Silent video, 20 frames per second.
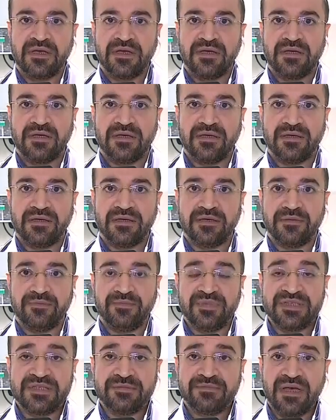Ee,
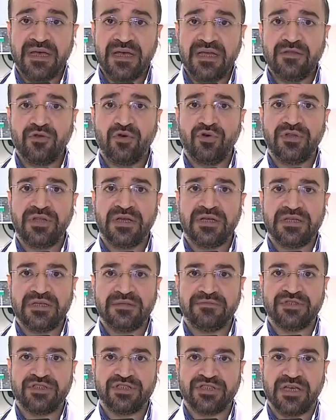bizim en
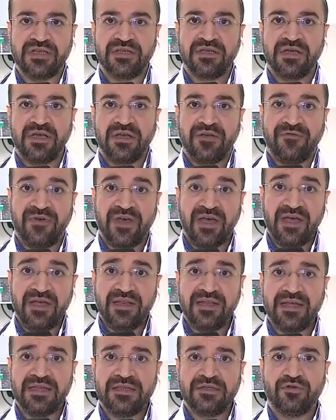önerdiğimiz şey ve en
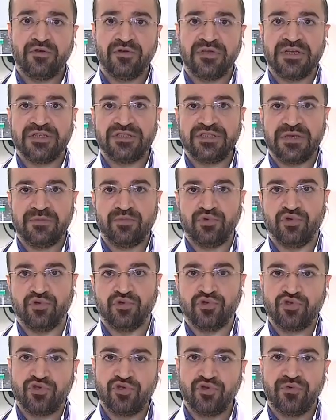etkili olan şey budur.
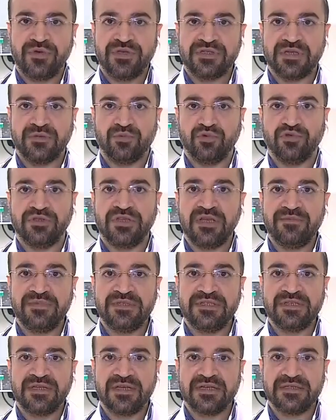Su ve sabun.
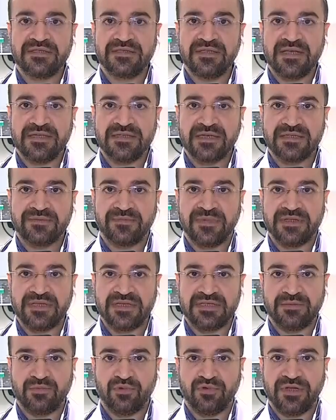Temizliğin aslında esas
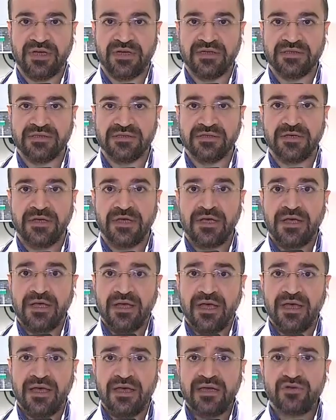maddesi bunlardır.
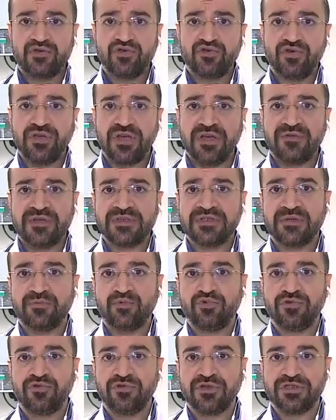Eğer suya ve
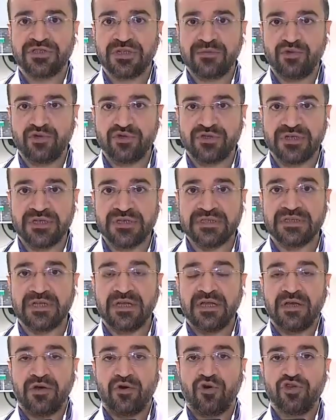sabuna ulaşamıyorsanız
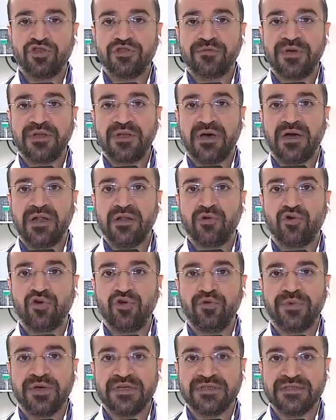o zaman
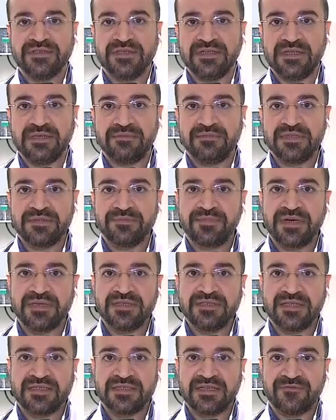alkol bazlı dediğimiz
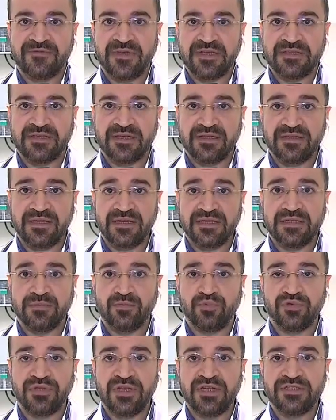bazı dezenfektanlar
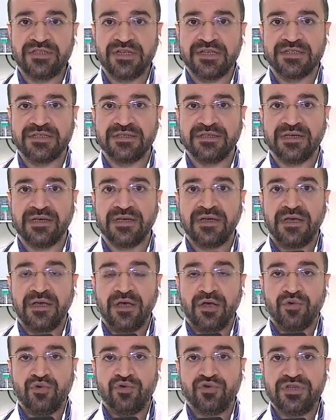ki bunların içerisinde
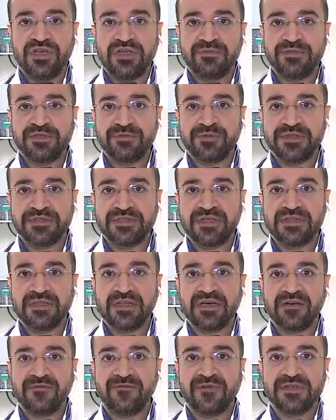%75'ten
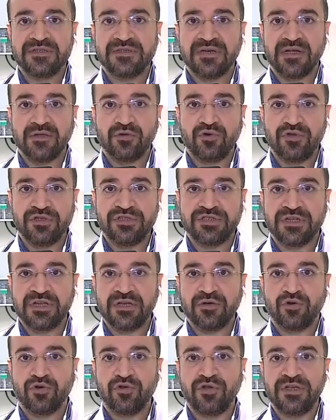daha fazla alkol
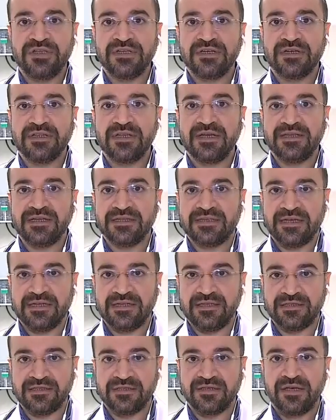içeren yağlar
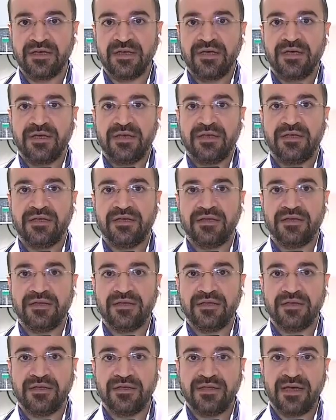yeterlidir. Ee,
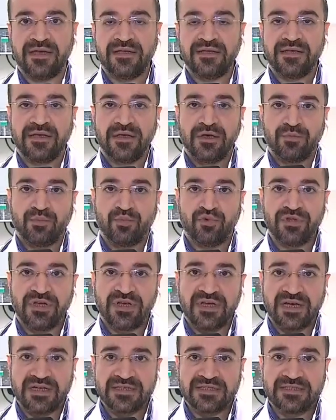yani
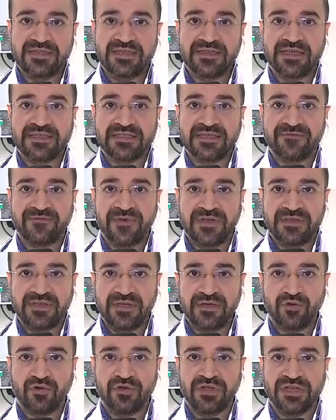burada aslında
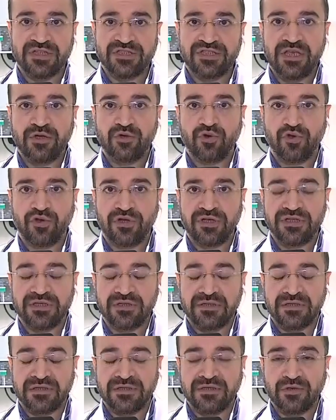dezenfektan olan şey
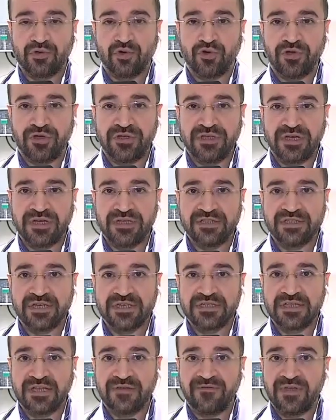kolon, e,
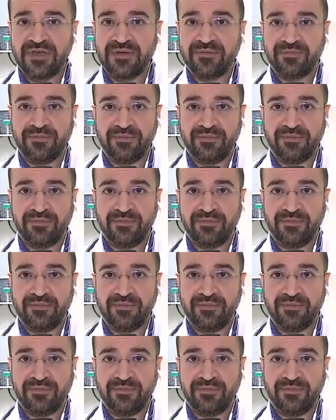içerisinde veya